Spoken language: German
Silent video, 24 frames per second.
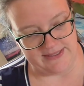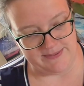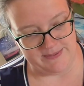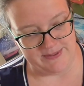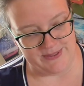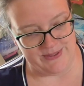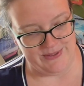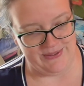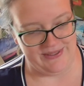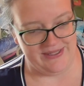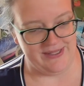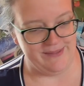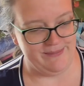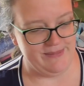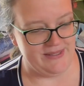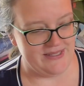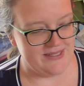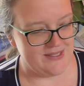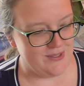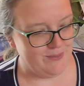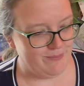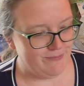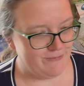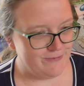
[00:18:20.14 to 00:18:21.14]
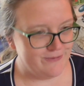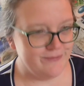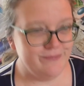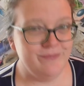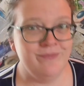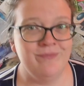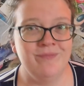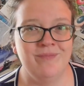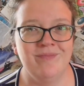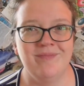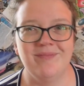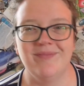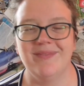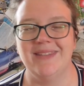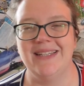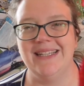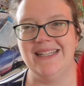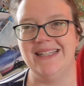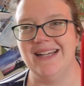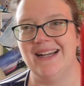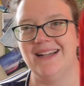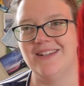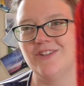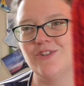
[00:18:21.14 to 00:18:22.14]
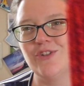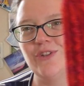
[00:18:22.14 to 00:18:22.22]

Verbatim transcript: und insbesondere mit Zöpfen, die